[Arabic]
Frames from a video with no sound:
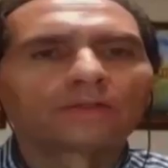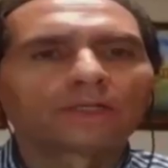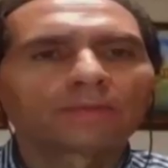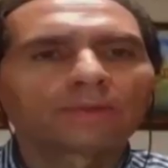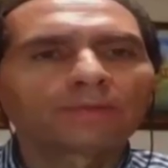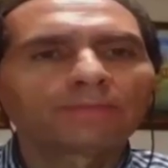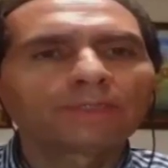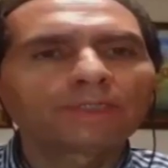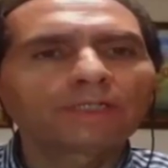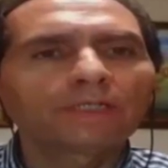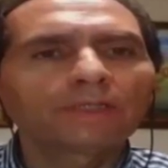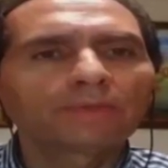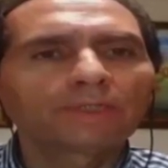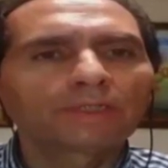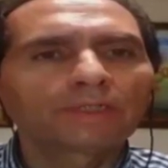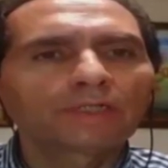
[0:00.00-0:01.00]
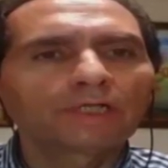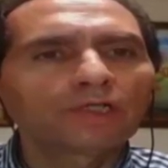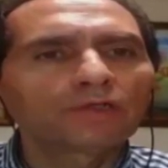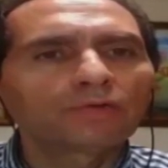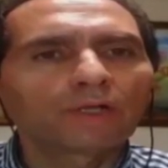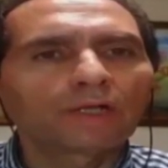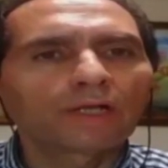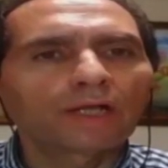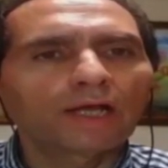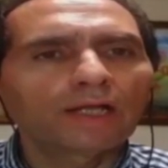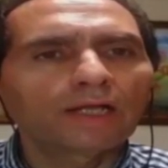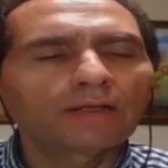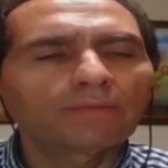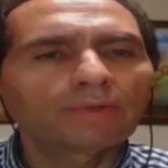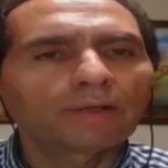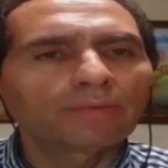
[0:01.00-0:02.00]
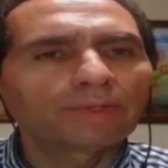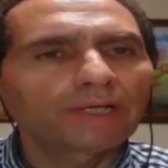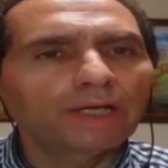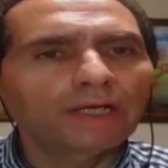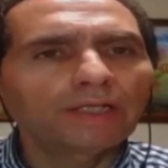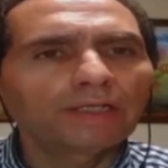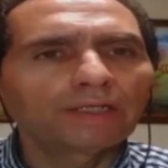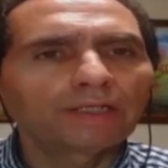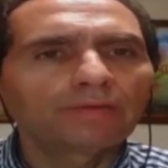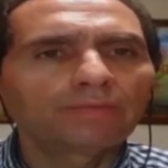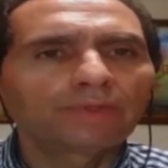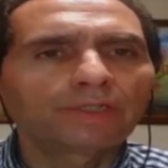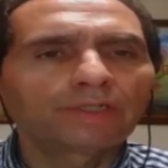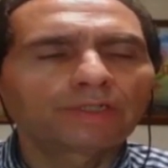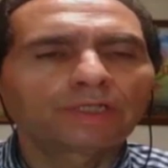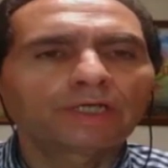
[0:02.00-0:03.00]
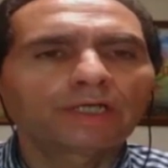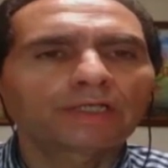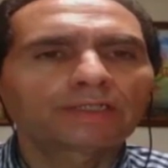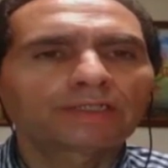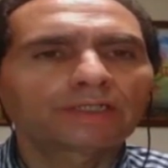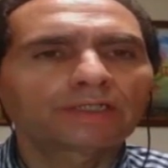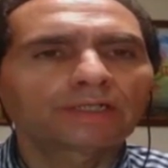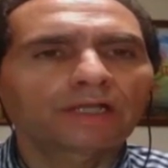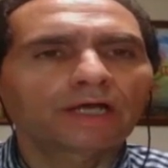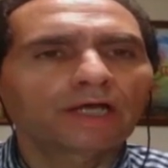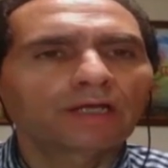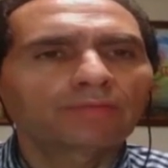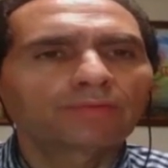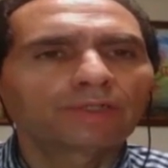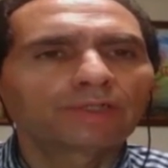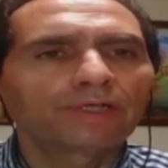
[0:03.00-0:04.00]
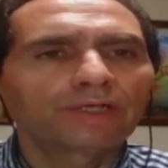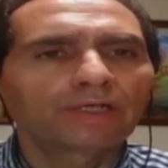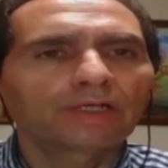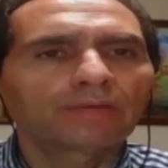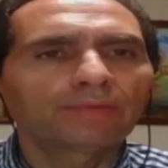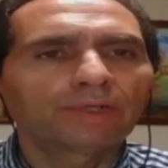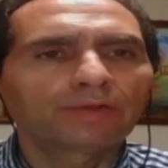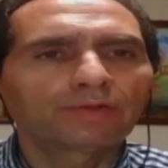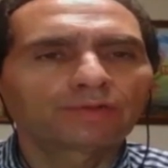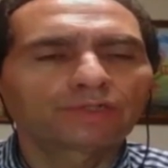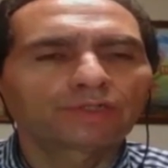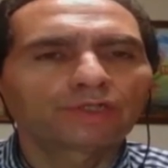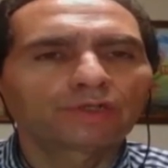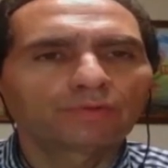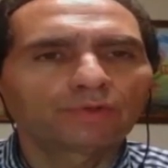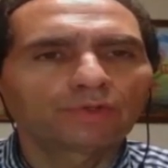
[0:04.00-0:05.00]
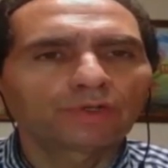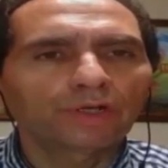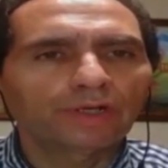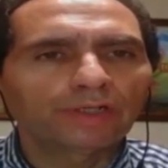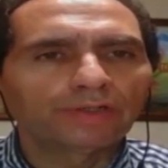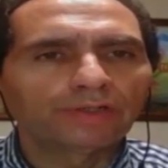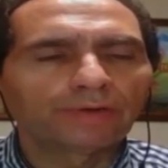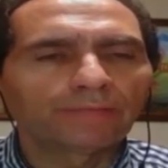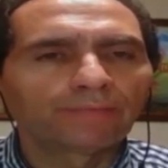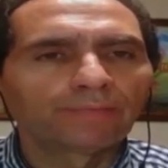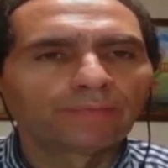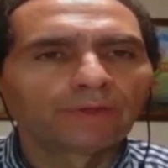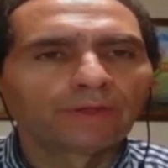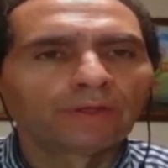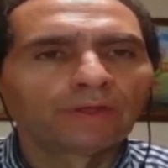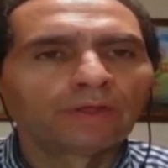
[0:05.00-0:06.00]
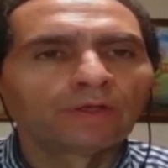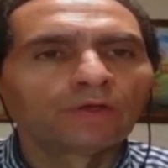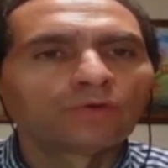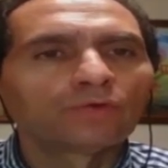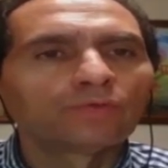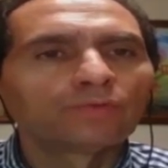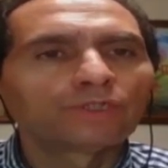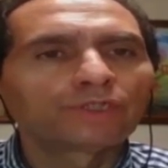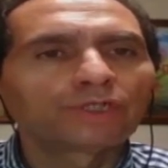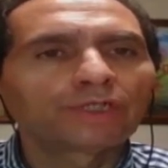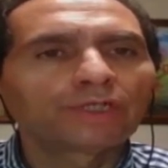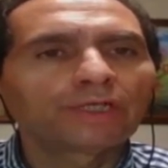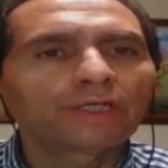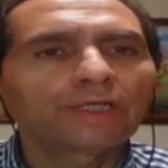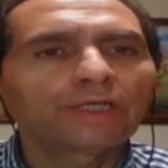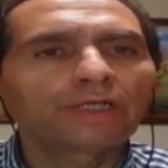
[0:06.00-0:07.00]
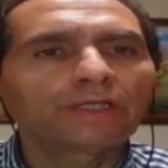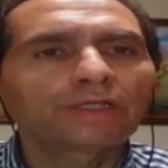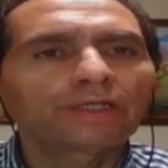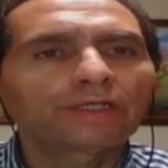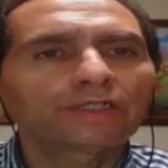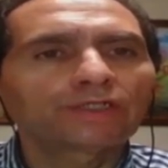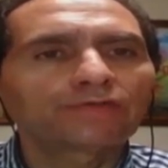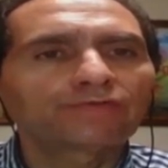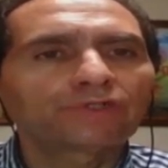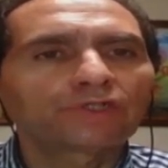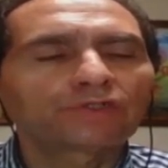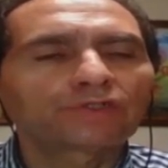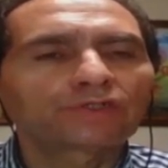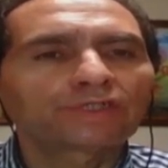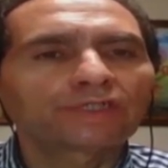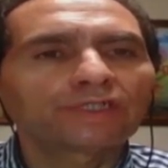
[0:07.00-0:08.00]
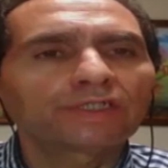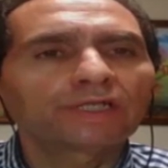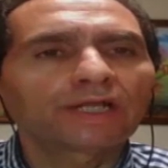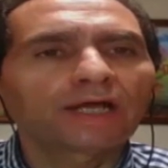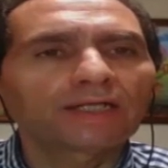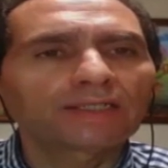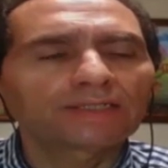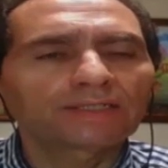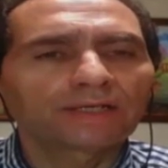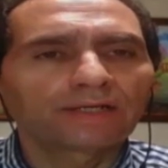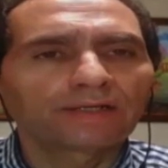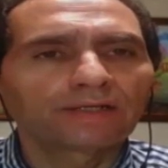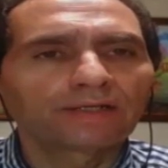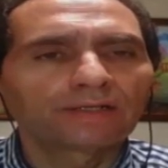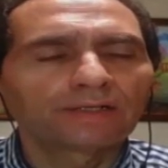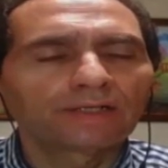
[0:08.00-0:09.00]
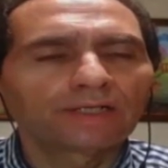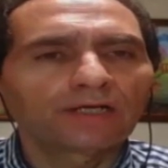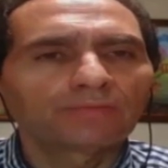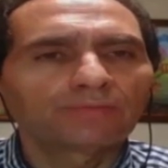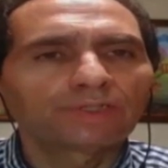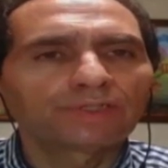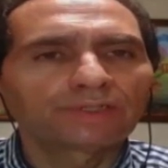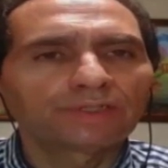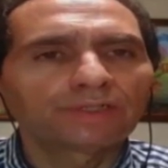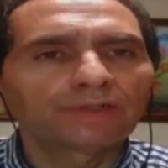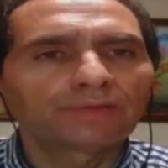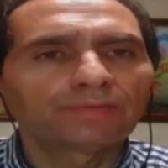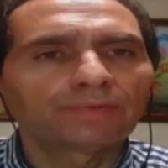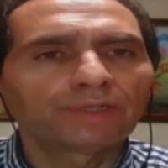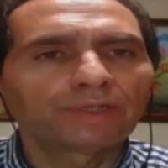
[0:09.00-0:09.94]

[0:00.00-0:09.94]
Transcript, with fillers: طبعا مثلنا مثل كل دول العالم عم نعاني من انعكاسات الحرب الدائرة بين روسيا وأوكرانيا ومشان هيك نحن شفنا التصعيد العسكري اللي عم بيصير